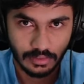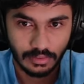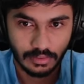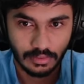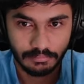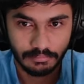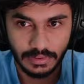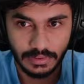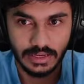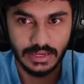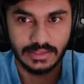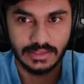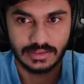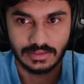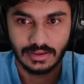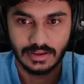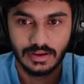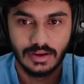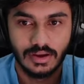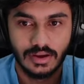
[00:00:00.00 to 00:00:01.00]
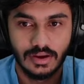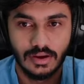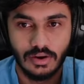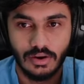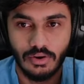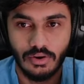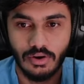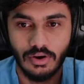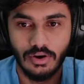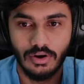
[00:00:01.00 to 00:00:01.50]
प्लीज
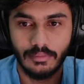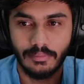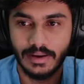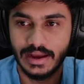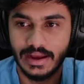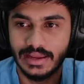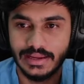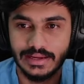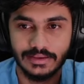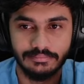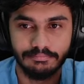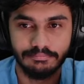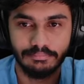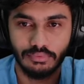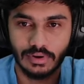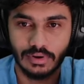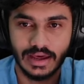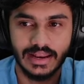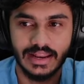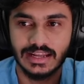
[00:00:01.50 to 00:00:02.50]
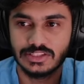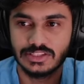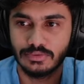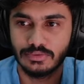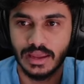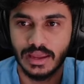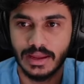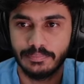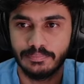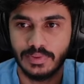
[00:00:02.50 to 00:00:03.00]
और भाई पुराना जो
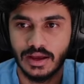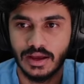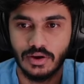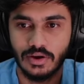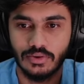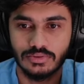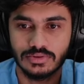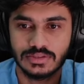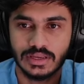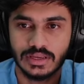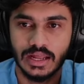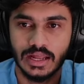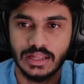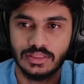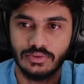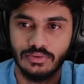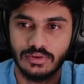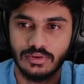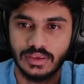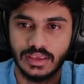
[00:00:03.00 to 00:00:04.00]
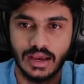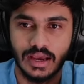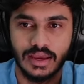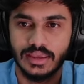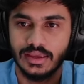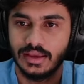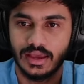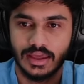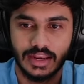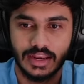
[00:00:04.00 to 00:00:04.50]
मैप था उसका तो क्या ही
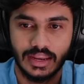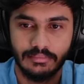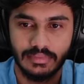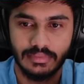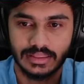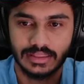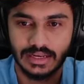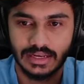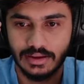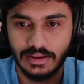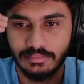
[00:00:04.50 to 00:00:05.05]
कहने मतलब